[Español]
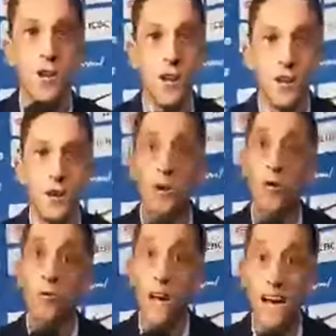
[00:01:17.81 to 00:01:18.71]
eh, con
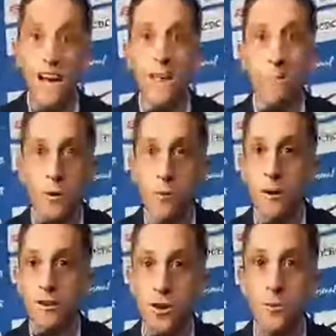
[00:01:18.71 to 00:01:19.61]
una cara de
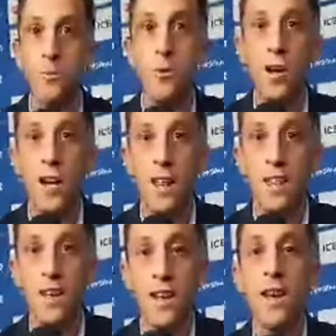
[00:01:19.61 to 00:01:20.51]
preocupación muy
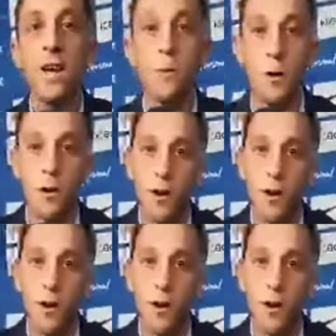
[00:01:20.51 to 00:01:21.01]
grande y bueno,